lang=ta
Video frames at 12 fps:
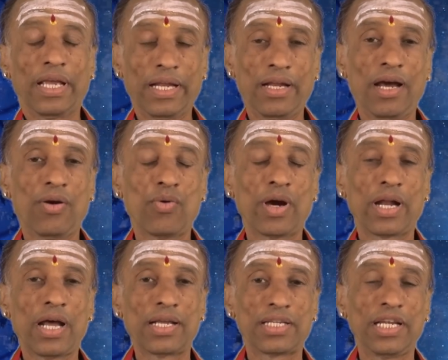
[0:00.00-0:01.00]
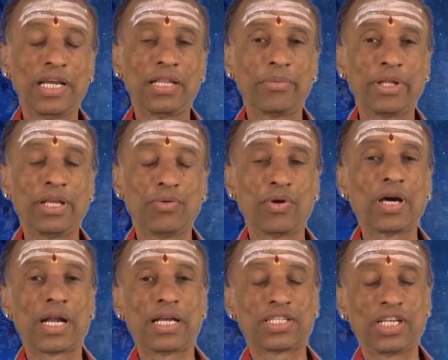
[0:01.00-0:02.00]
ஏன்னா உங்கள் ராசி அதிபதி
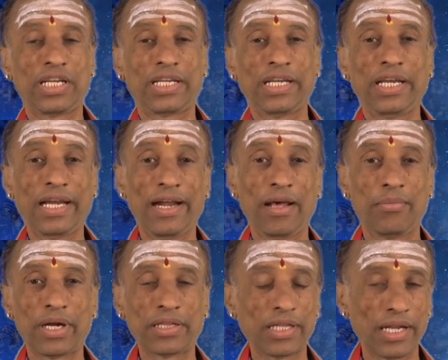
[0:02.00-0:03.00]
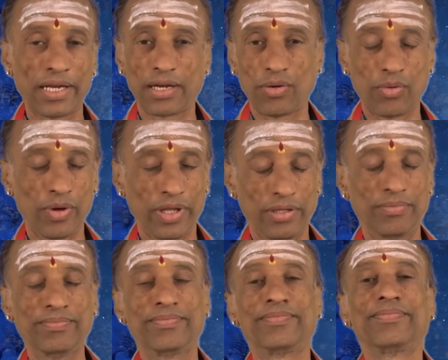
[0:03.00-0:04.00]
உங்கள் ராசிக்கு ஏழாம் இடத்தில் இருக்கக்கூடியதும்